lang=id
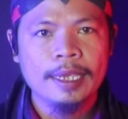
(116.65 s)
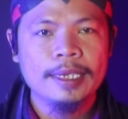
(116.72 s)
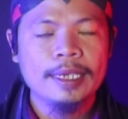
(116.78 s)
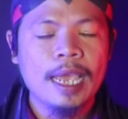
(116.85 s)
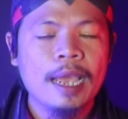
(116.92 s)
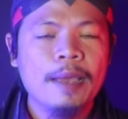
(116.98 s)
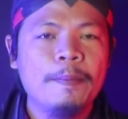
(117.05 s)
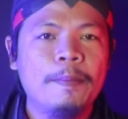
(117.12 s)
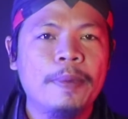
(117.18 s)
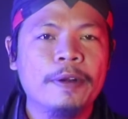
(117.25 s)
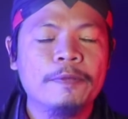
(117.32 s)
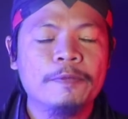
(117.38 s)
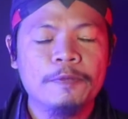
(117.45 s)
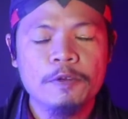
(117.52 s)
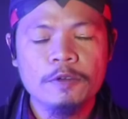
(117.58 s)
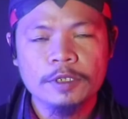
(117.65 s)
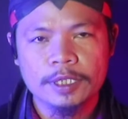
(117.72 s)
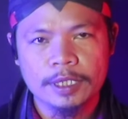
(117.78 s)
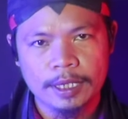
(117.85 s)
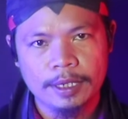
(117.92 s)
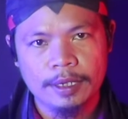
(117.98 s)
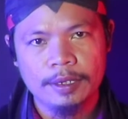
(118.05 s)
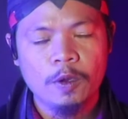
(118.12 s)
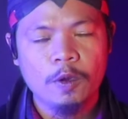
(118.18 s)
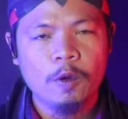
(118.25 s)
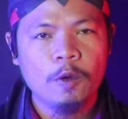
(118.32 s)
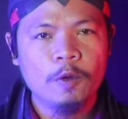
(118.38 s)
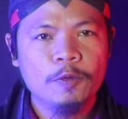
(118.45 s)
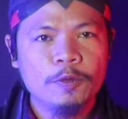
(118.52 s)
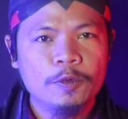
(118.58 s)
yang berfungsi
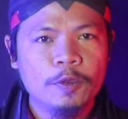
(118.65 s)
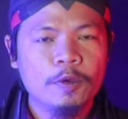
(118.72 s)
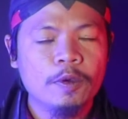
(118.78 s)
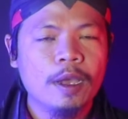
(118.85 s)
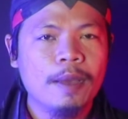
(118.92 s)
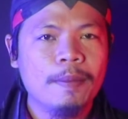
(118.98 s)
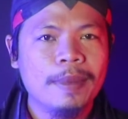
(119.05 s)
untuk